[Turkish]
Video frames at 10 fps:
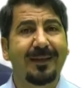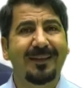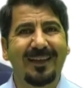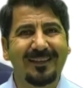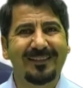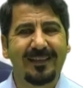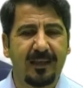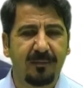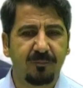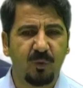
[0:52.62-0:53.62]

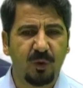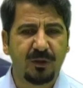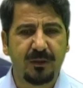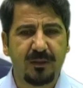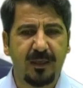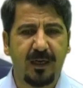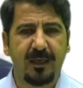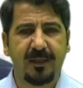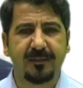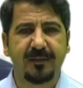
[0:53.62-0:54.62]
7'de bu işin
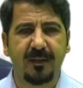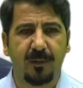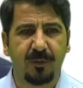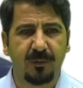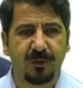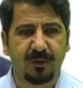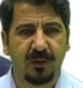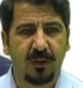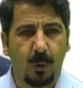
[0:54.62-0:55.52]
ihalesi yapılmıştı.